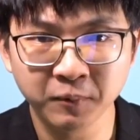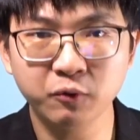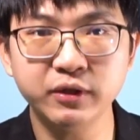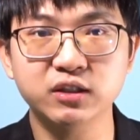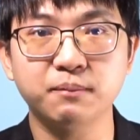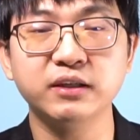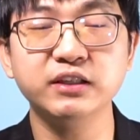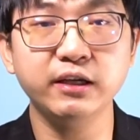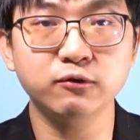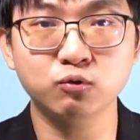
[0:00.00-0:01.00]
为什么
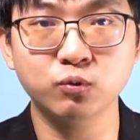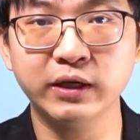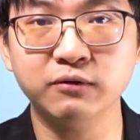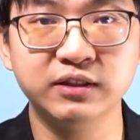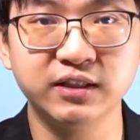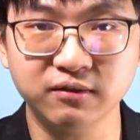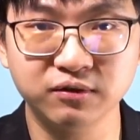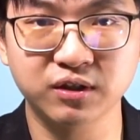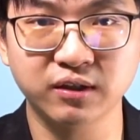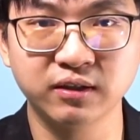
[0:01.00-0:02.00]
耶稣要降
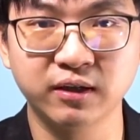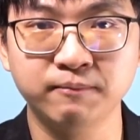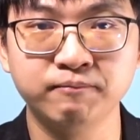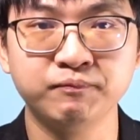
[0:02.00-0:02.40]
生呢？